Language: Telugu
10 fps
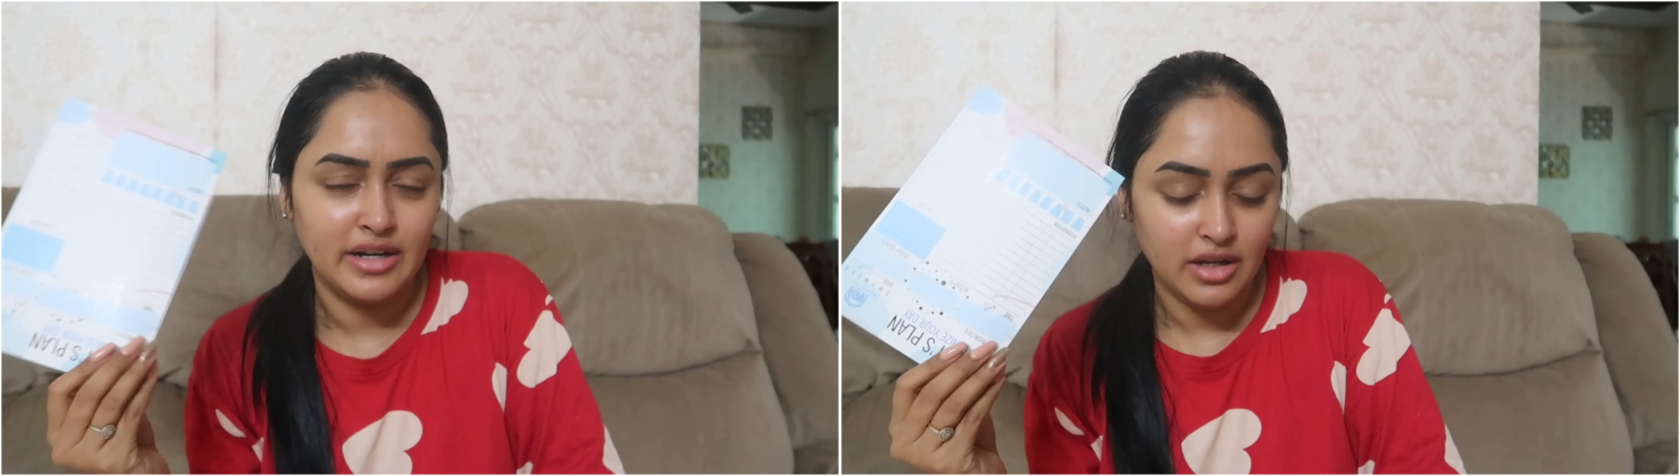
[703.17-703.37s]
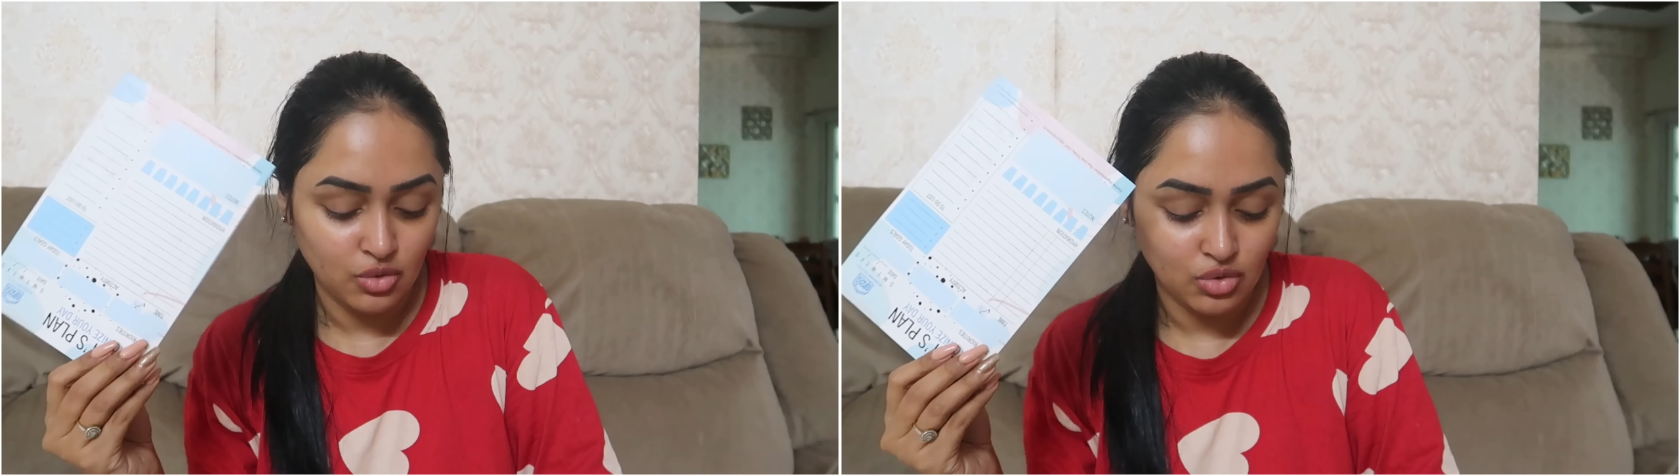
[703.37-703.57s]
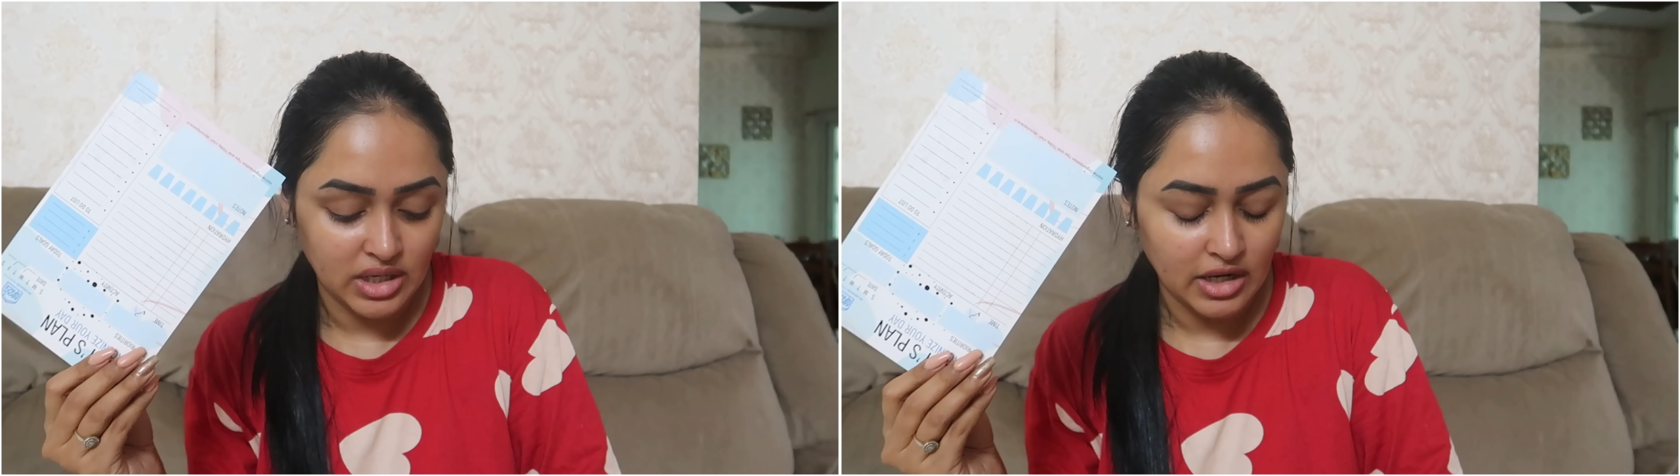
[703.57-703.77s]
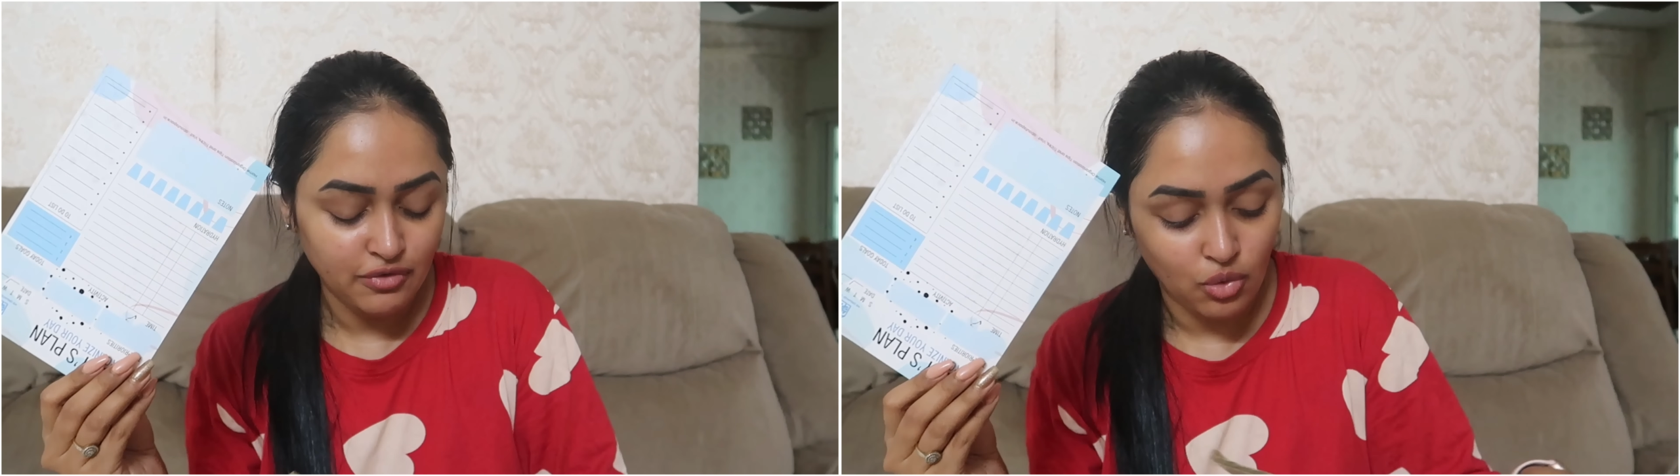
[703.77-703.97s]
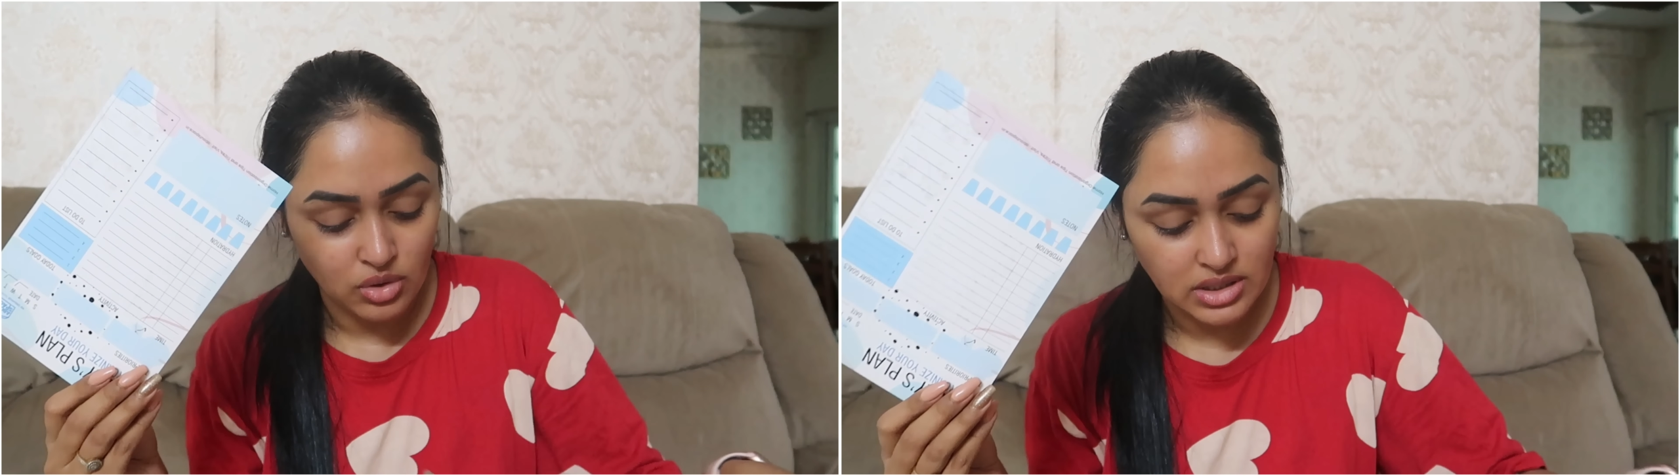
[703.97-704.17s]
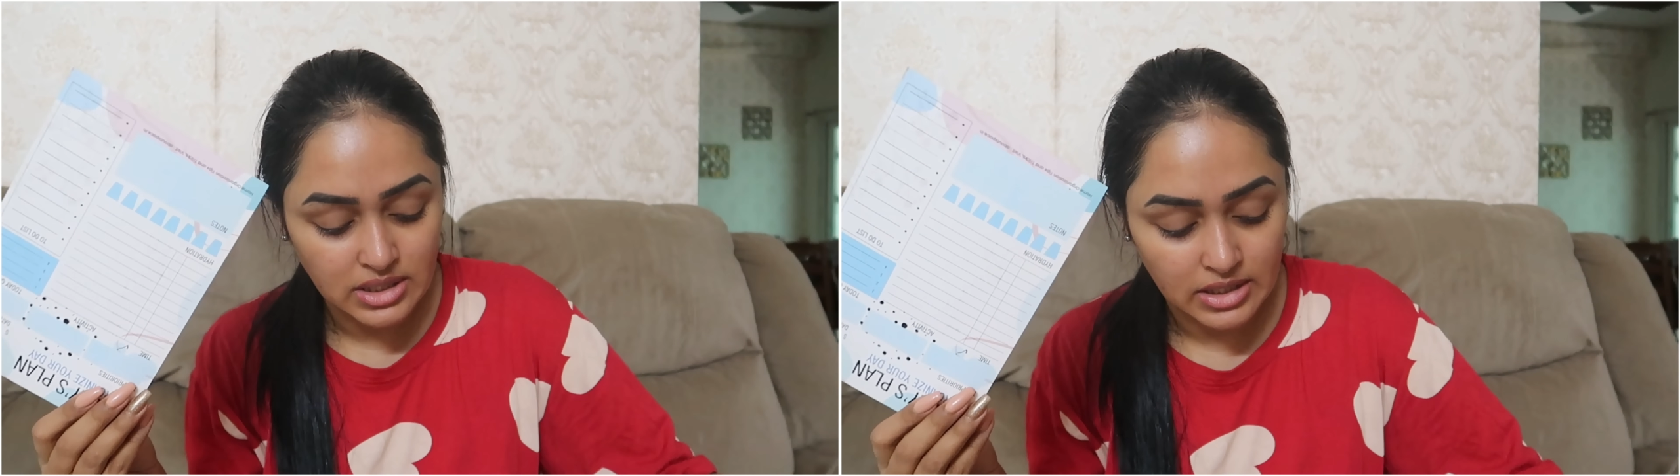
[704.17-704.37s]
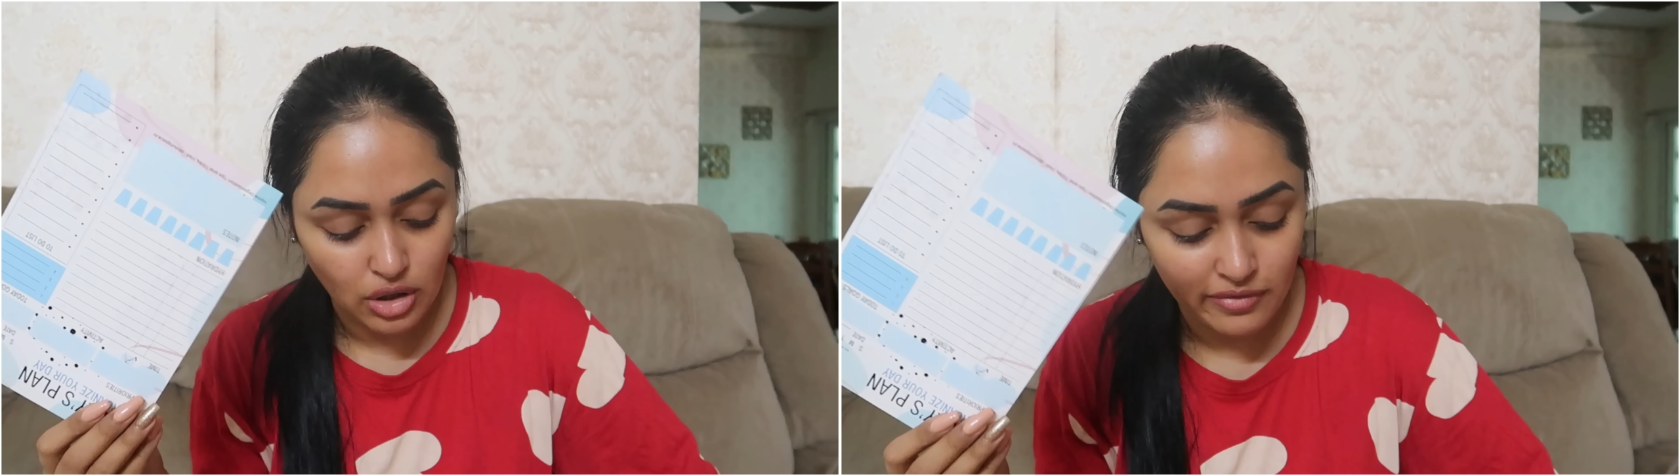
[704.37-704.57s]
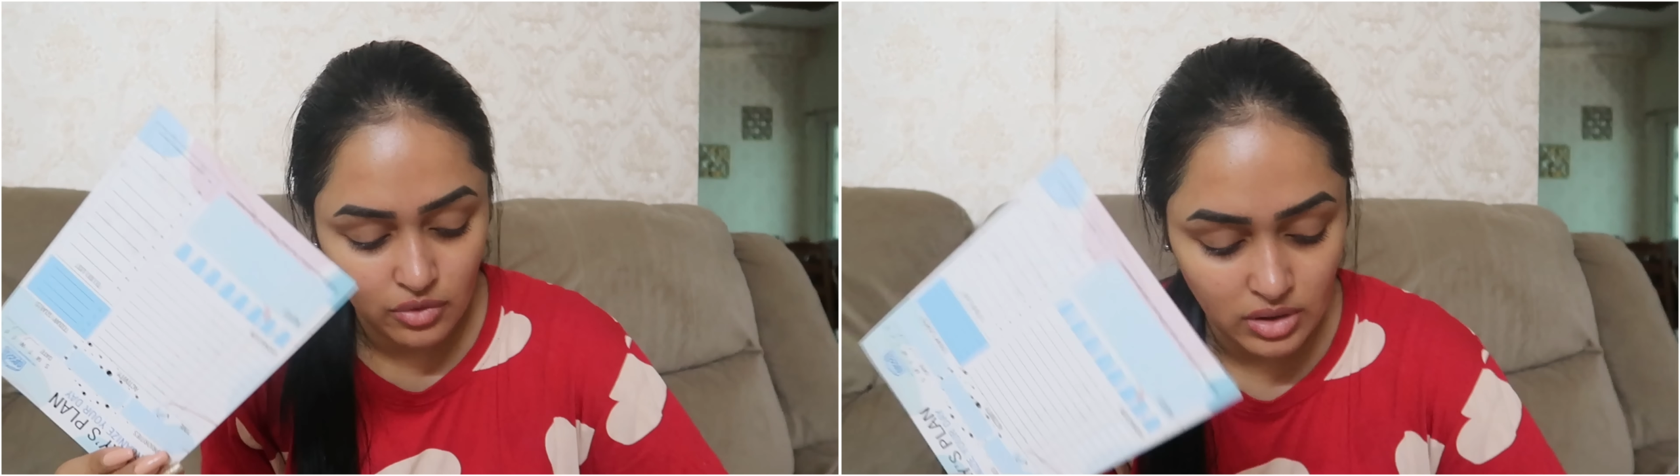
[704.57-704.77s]
హండ్రెడ్ అనుకుంటా ఫోర్
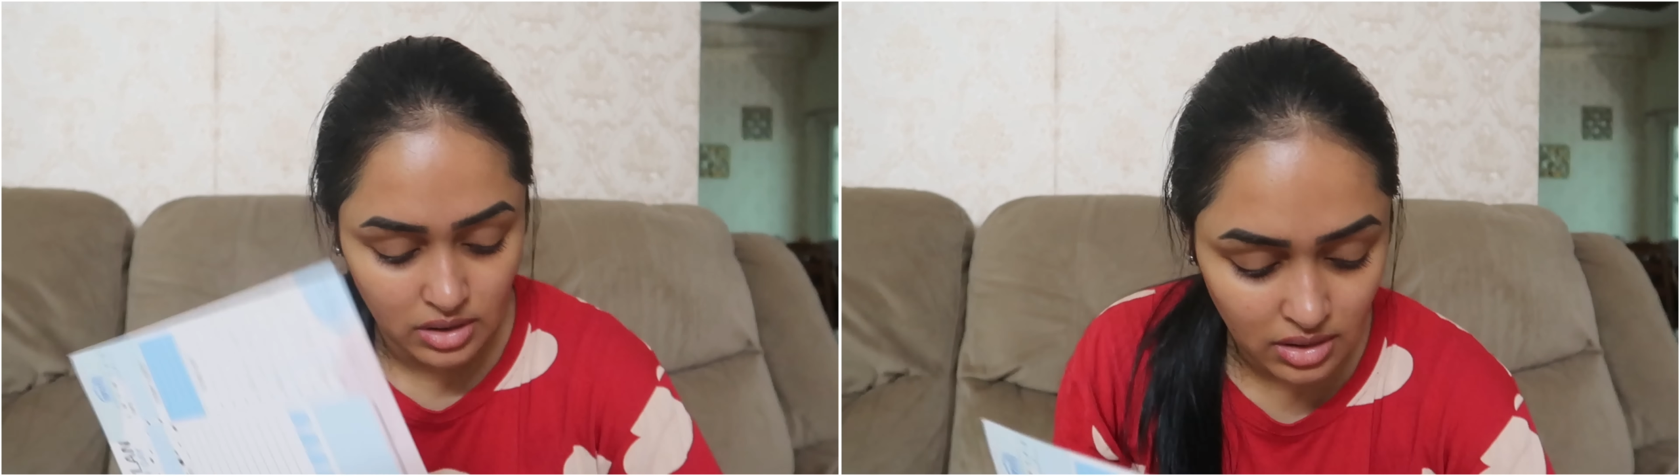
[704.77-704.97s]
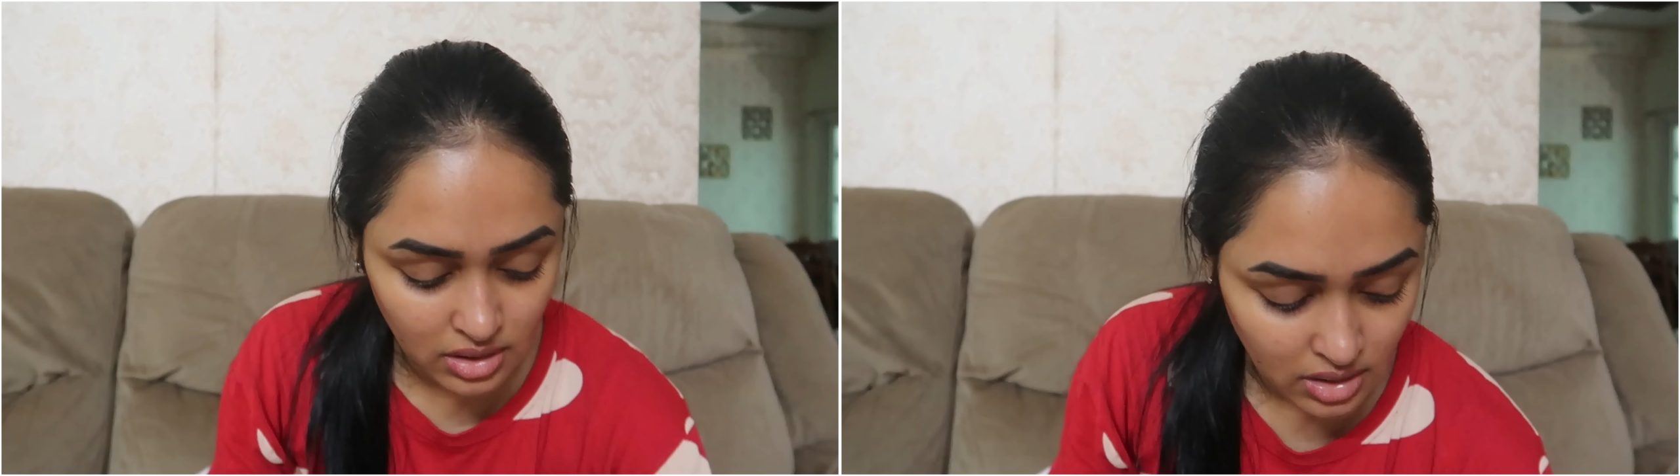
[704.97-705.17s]
సెట్ ఆఫ్ ఫోర్